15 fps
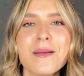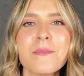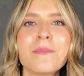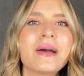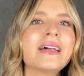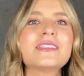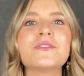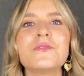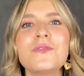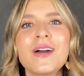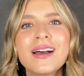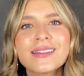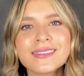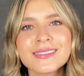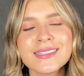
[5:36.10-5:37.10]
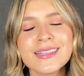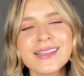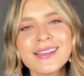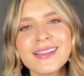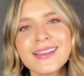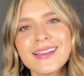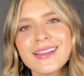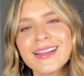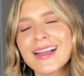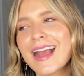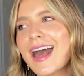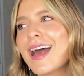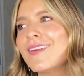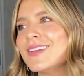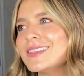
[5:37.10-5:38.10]
más fácil
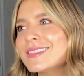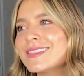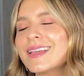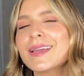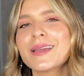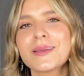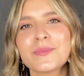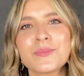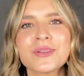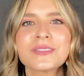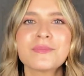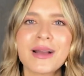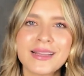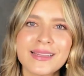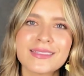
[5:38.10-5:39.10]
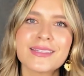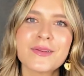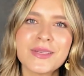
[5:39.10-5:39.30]
cada vez que pues vayas a